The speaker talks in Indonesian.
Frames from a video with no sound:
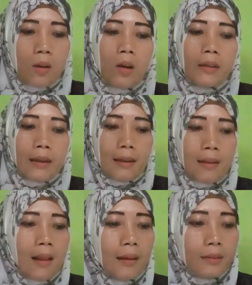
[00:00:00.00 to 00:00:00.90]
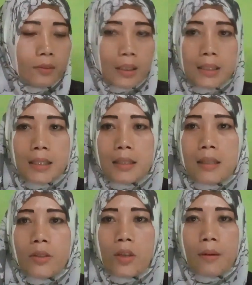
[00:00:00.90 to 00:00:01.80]
oke langsung saja
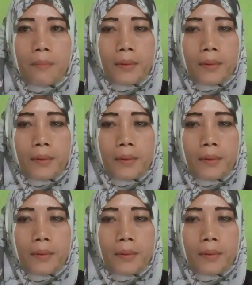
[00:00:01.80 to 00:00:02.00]
saya jawab